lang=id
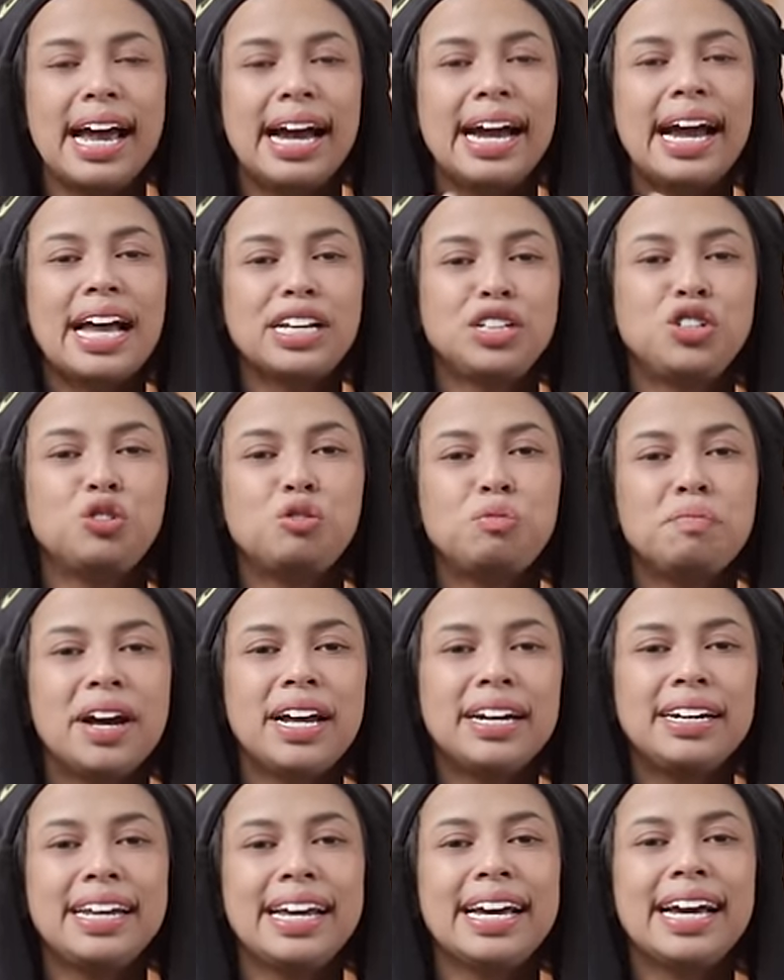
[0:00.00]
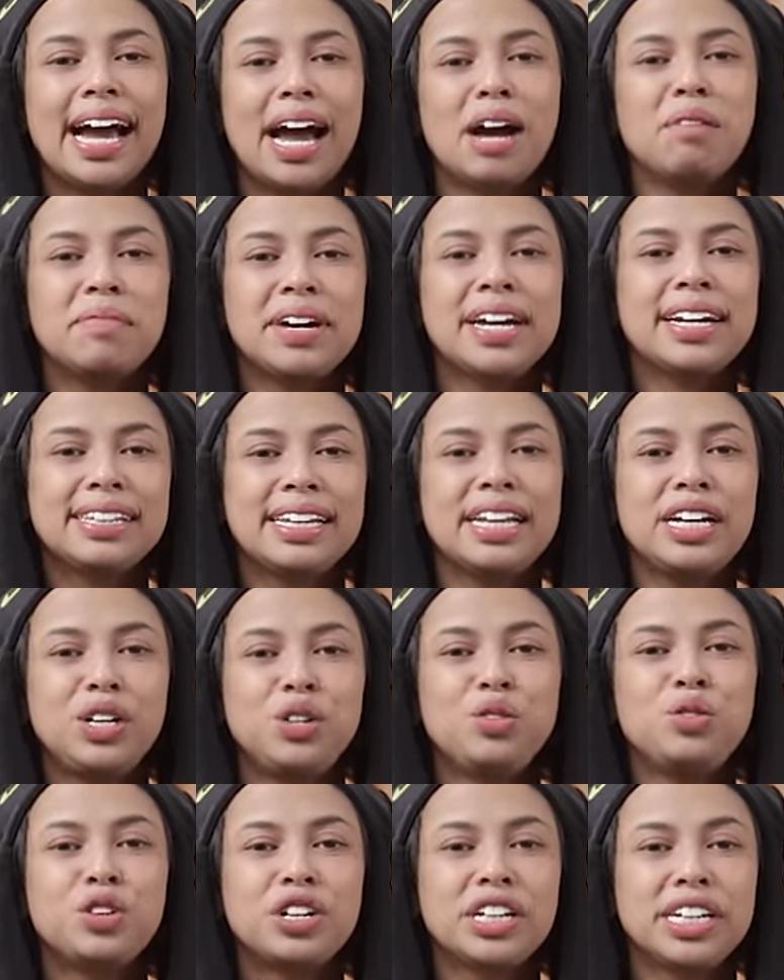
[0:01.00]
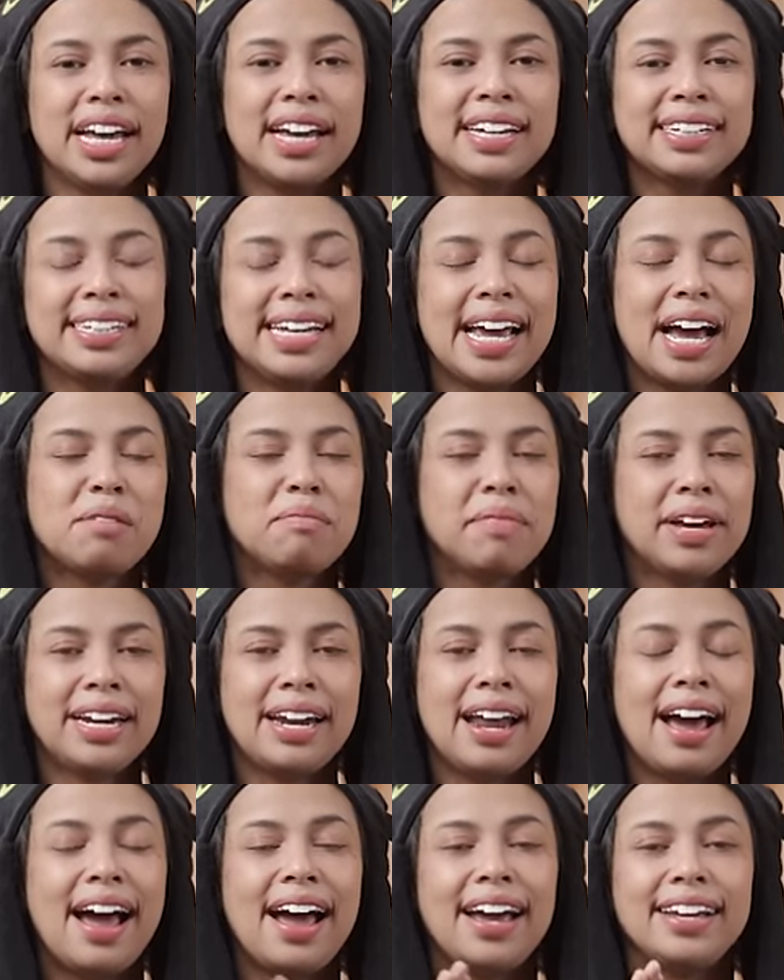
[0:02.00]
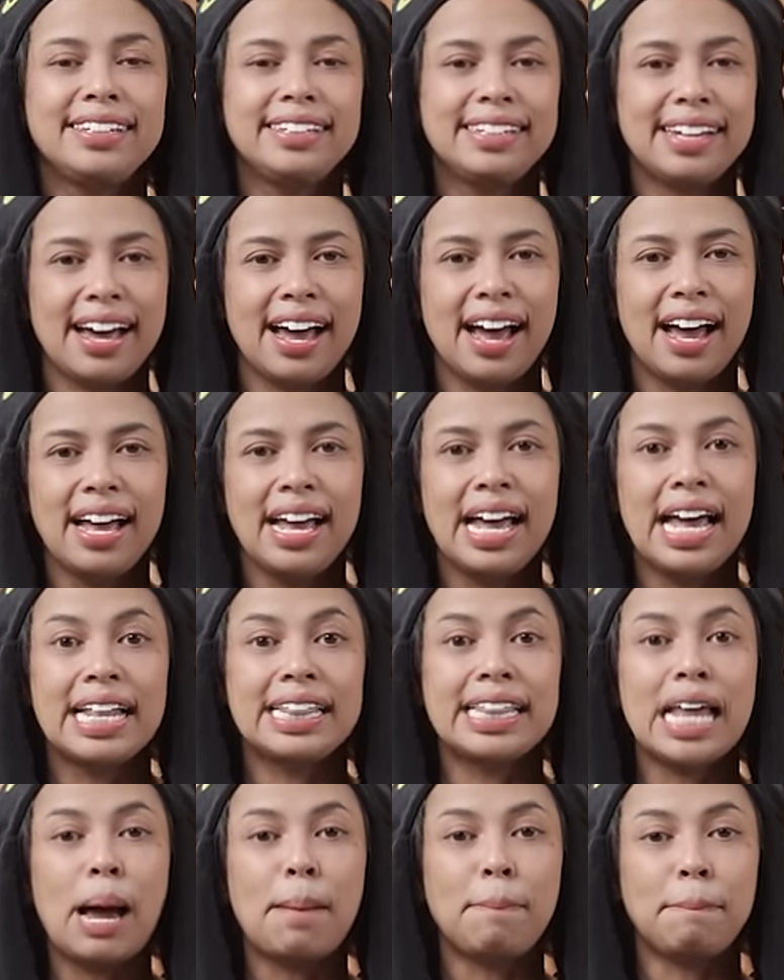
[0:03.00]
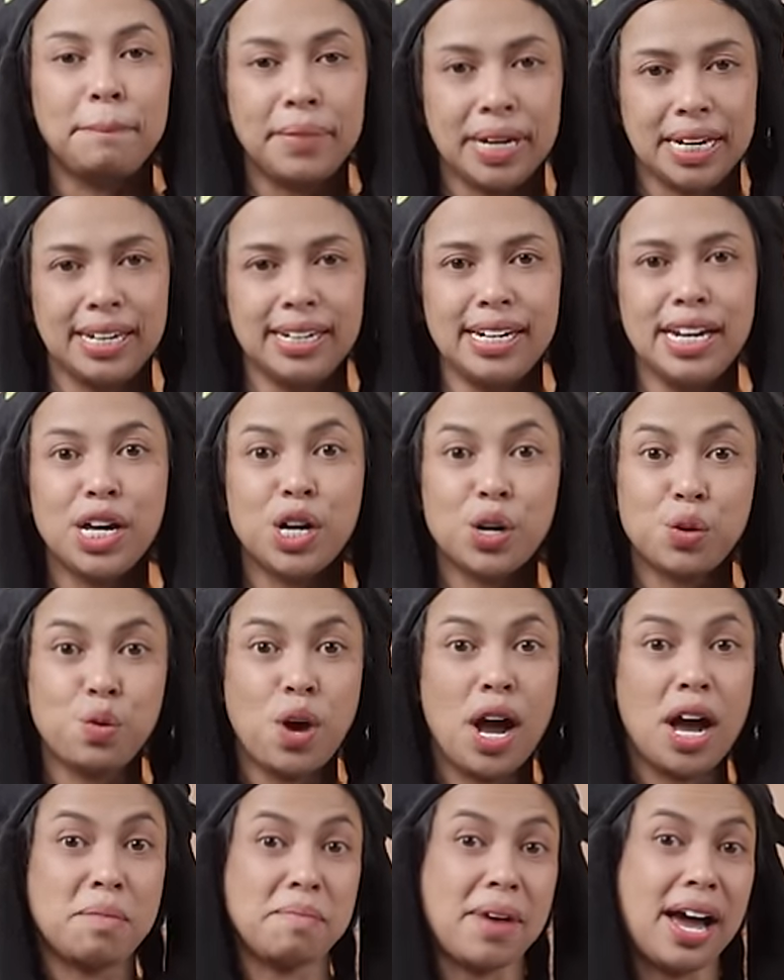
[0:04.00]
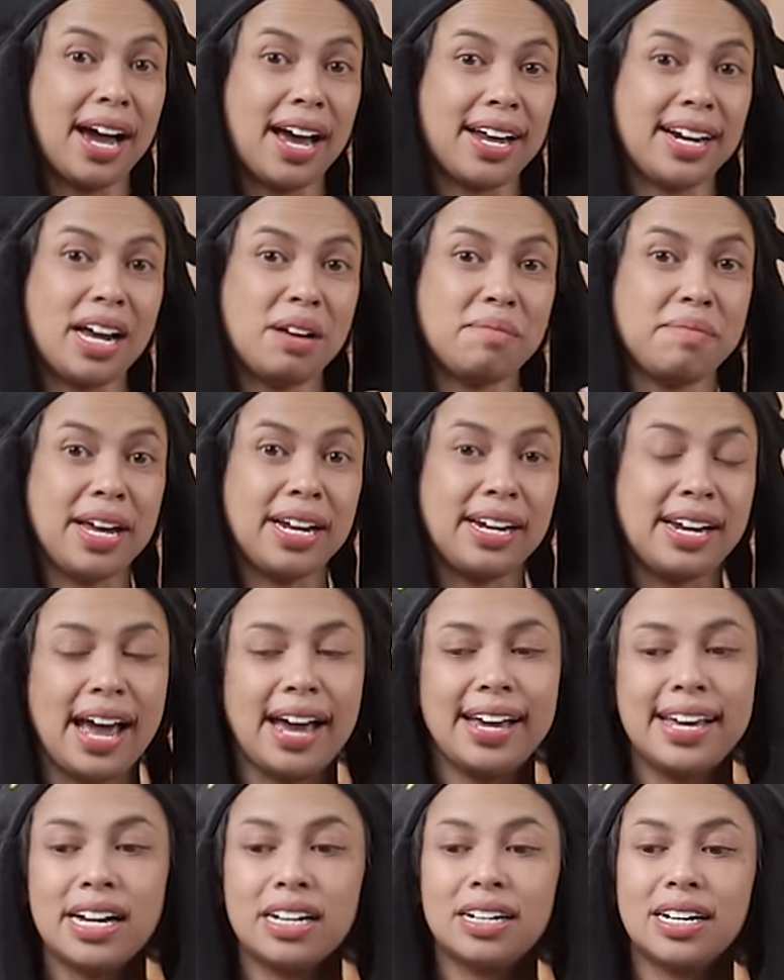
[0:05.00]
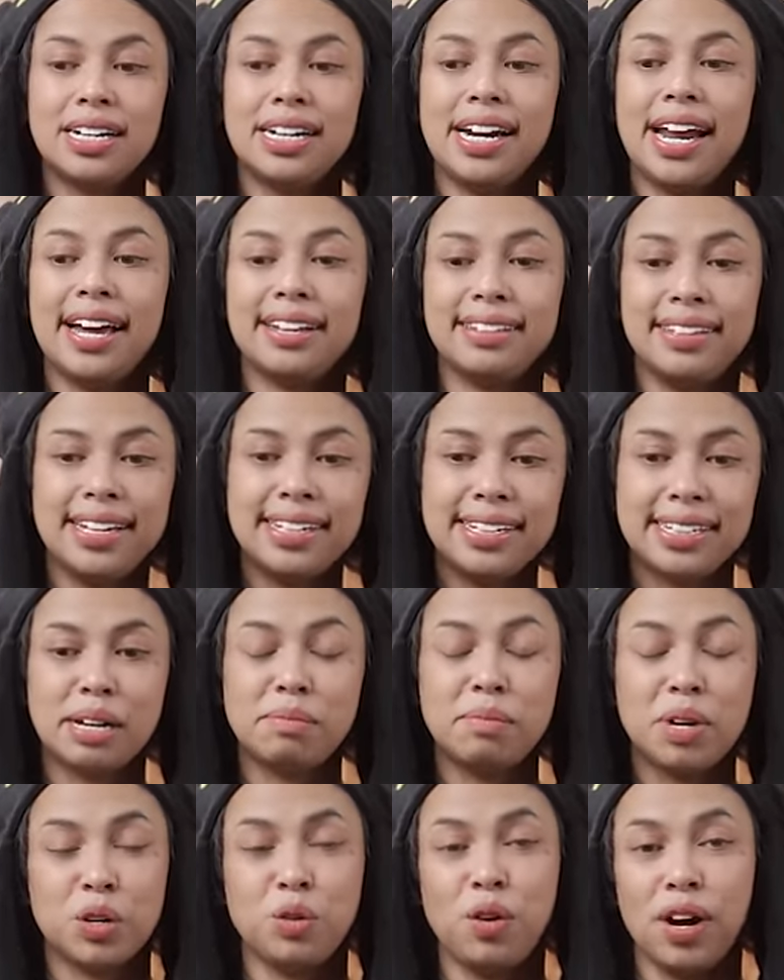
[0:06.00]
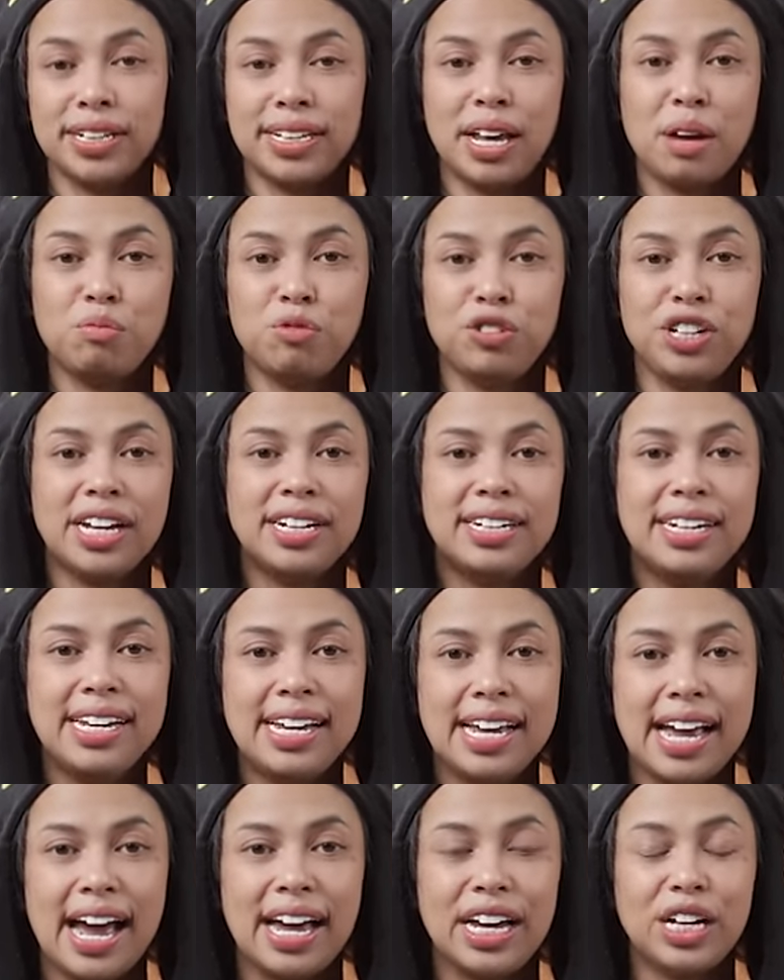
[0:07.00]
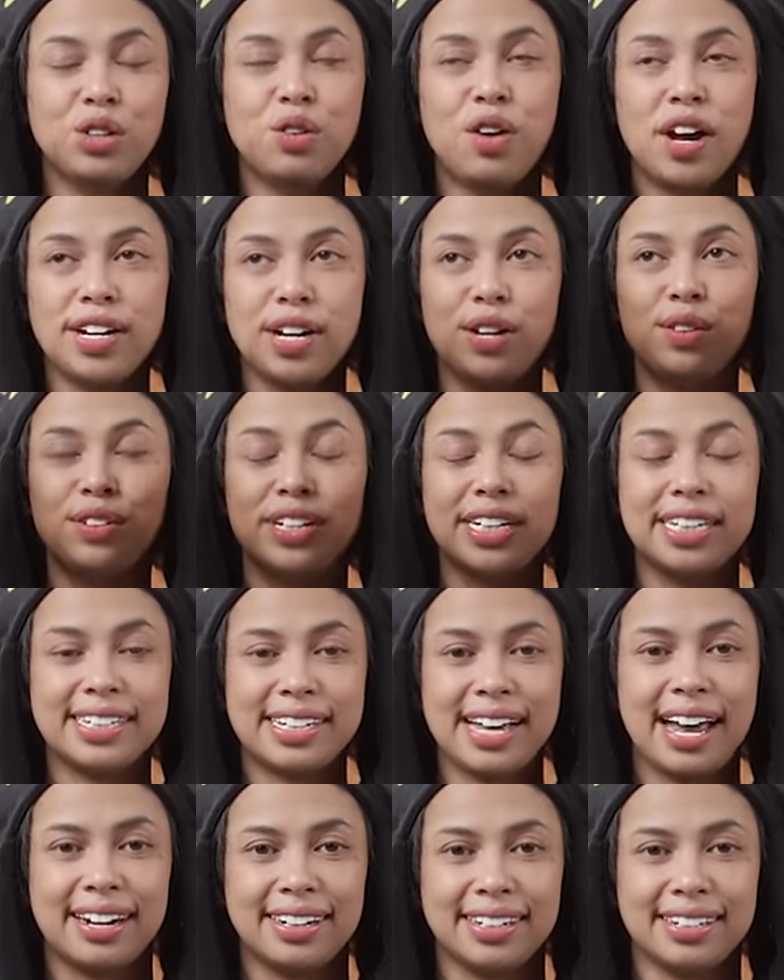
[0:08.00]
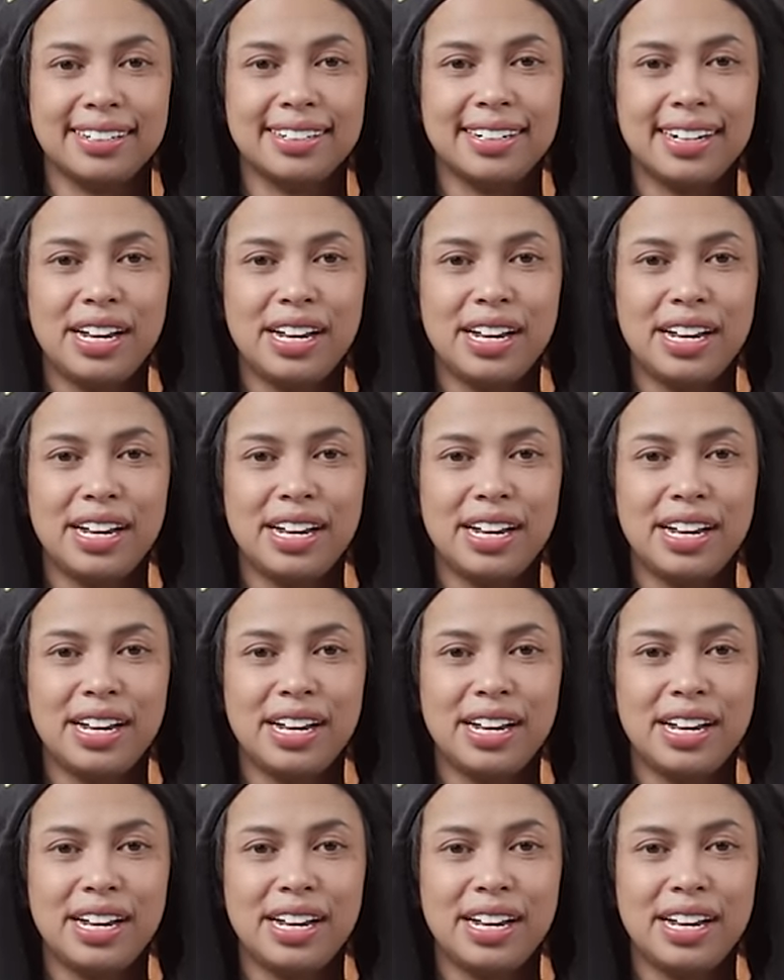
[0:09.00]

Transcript: nggak cuman di kamar tidurnya si Amanda aja tapi di ruang makan Amanda yang connected sama ruang tamunya dia itu ada lukisan